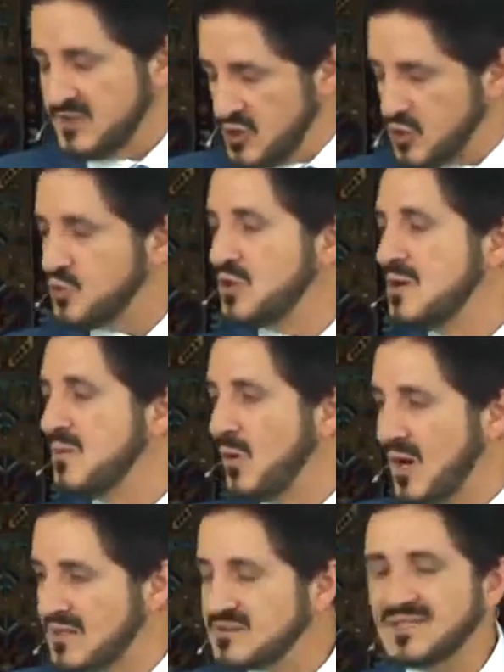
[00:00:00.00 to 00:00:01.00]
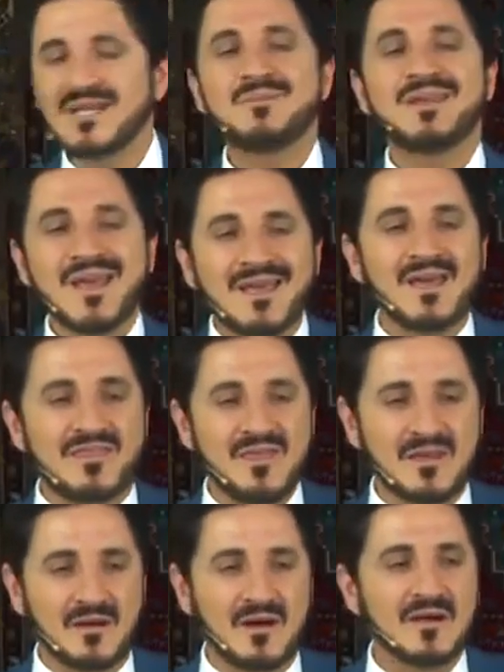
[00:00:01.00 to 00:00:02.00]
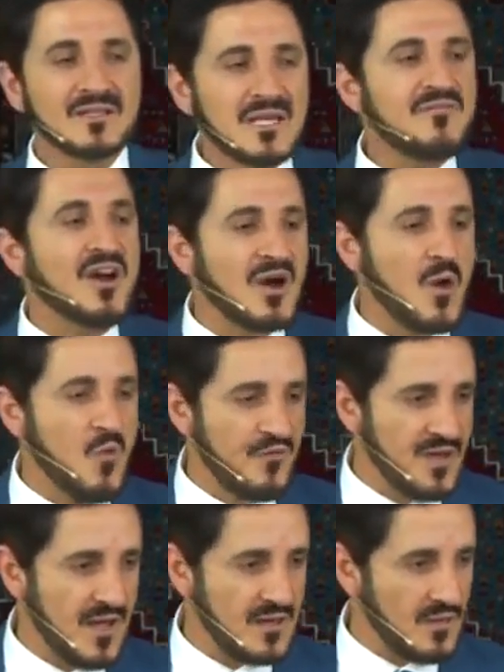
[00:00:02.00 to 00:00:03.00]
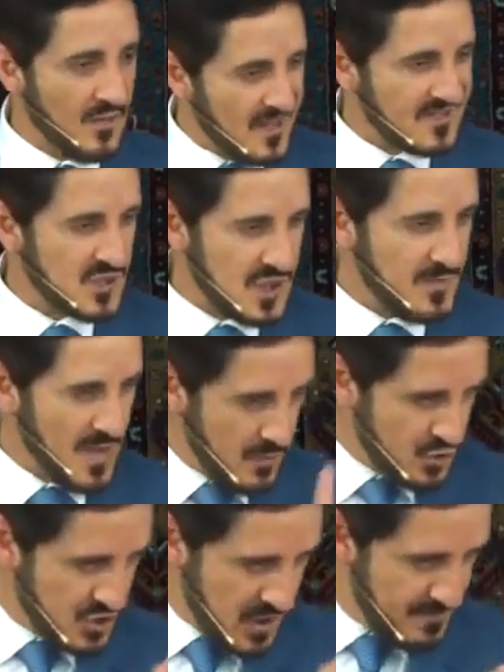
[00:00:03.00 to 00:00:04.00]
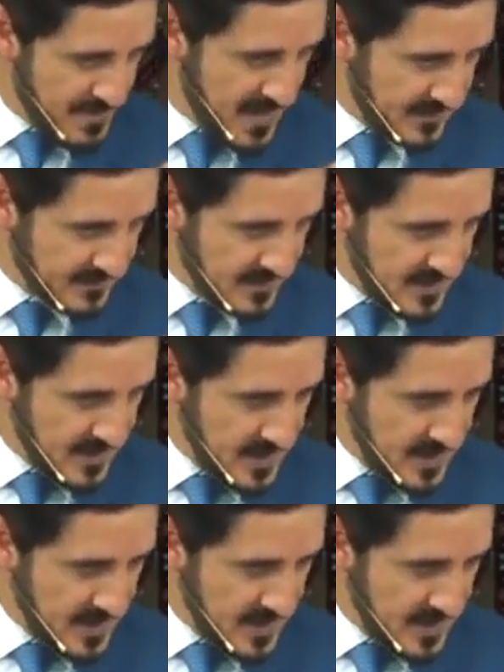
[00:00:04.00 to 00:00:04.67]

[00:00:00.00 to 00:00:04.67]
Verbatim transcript: تجدون مواد علمية كثيرة تفقهوا في هذا وخاصة الشباب والشابات